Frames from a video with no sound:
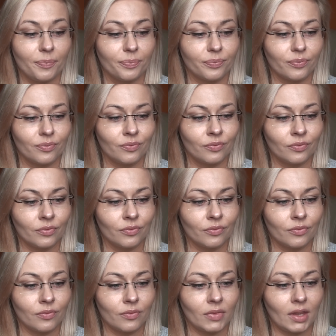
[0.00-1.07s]

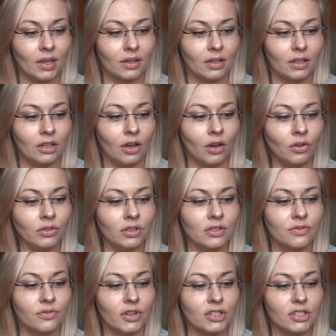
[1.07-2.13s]
Mm, I on
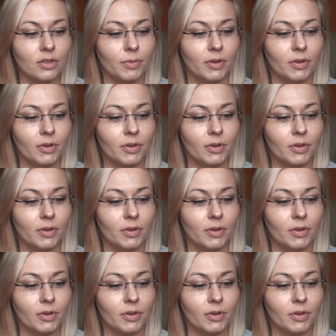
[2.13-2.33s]
jest właśnie